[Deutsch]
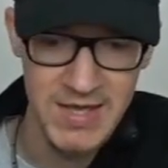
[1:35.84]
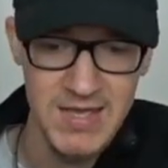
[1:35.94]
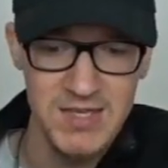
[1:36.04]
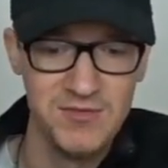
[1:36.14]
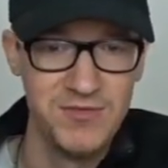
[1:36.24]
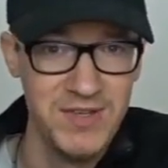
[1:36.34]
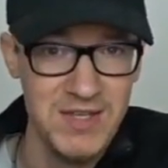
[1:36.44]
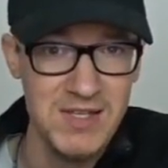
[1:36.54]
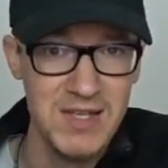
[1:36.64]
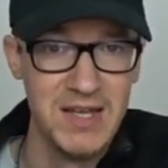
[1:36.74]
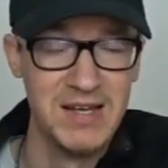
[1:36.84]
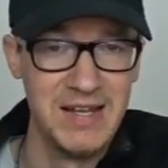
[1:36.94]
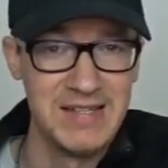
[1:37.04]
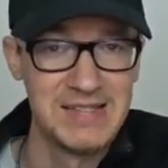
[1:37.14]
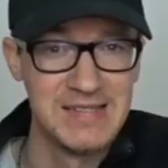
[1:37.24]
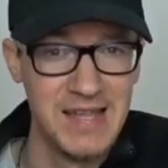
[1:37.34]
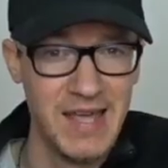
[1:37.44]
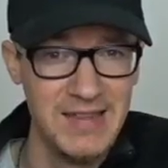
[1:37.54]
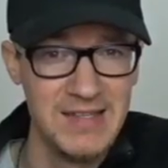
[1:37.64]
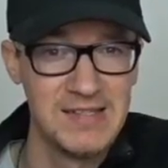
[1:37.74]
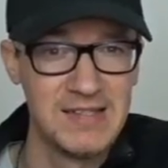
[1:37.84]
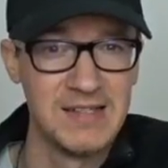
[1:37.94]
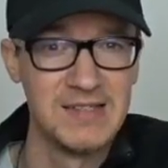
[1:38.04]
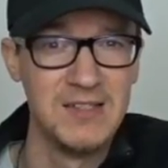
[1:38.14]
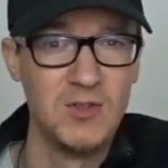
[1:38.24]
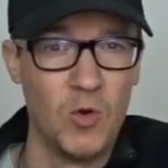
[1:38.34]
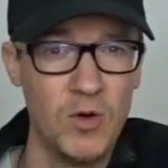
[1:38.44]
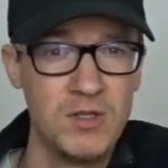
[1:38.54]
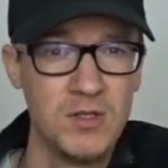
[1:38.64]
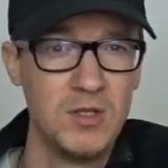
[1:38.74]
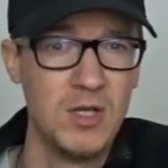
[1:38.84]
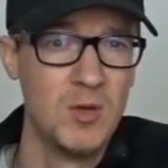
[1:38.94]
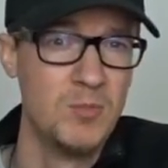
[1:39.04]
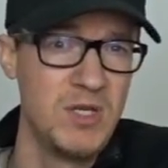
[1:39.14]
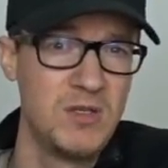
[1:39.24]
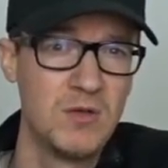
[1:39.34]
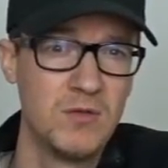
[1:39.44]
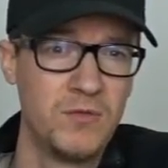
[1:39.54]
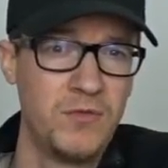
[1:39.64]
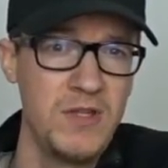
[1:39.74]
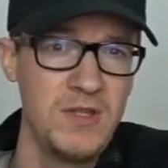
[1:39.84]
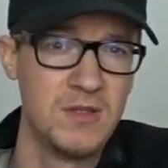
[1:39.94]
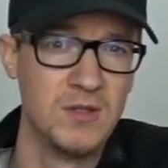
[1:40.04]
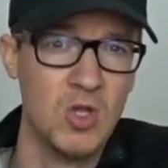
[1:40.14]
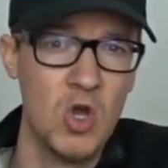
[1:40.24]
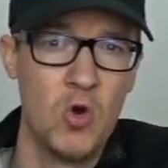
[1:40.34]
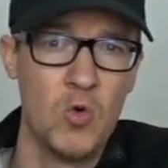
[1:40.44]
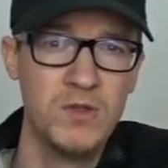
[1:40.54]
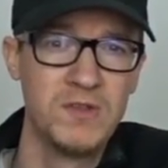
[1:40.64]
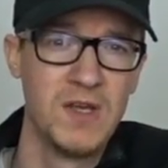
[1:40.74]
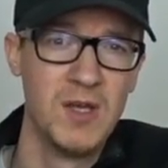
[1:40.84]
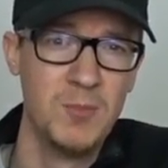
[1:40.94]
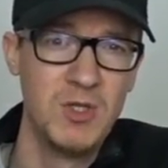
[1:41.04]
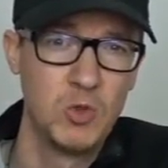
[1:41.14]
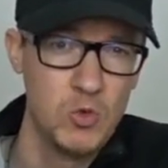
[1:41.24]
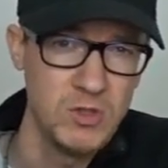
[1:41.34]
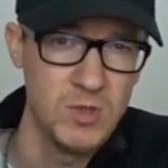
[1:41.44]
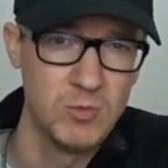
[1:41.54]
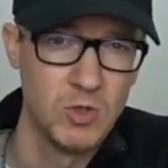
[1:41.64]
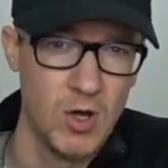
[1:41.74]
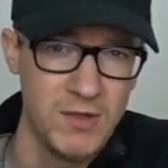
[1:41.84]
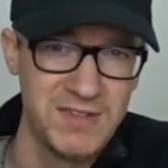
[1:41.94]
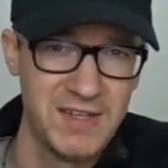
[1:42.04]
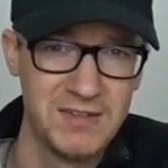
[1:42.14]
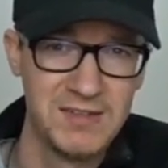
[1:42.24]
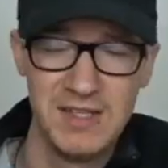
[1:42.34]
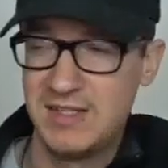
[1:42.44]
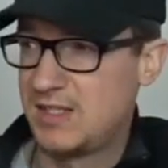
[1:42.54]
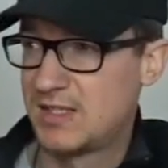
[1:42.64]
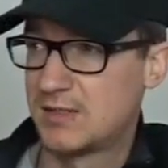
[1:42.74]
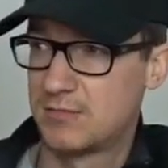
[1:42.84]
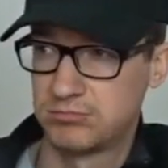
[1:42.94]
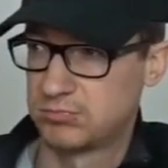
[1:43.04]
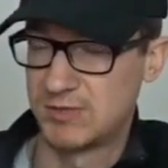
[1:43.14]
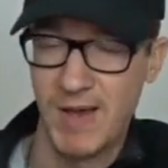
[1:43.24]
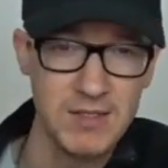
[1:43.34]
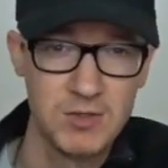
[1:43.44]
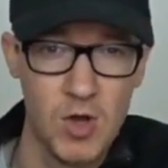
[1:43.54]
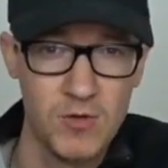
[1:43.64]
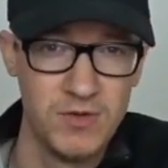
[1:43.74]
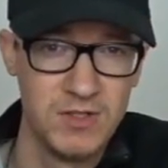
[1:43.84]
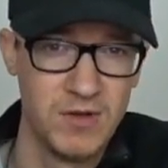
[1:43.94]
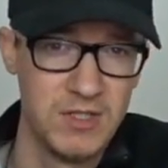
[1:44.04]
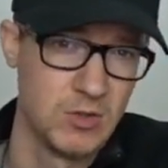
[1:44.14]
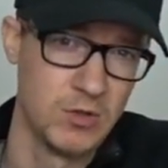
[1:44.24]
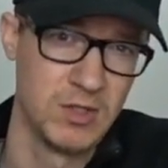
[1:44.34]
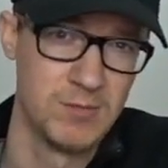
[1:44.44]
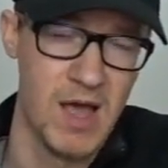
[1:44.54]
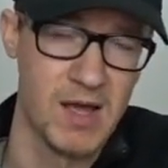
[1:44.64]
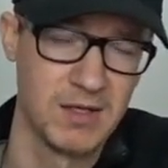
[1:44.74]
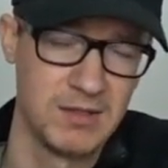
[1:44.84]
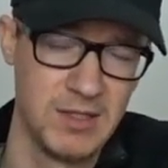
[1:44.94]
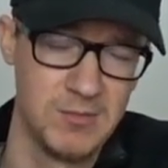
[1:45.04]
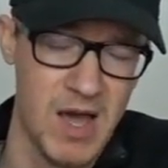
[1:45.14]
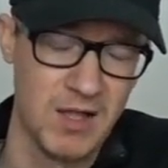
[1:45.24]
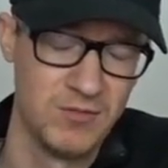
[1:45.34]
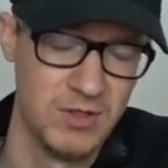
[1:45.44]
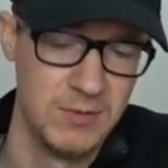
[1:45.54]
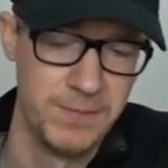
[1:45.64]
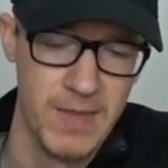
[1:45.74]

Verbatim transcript: ich will letzten Endes, dass die Leute mich finden und mit gutem Content, den ich zwangsläufig, wenn ich Content Marketing machen will,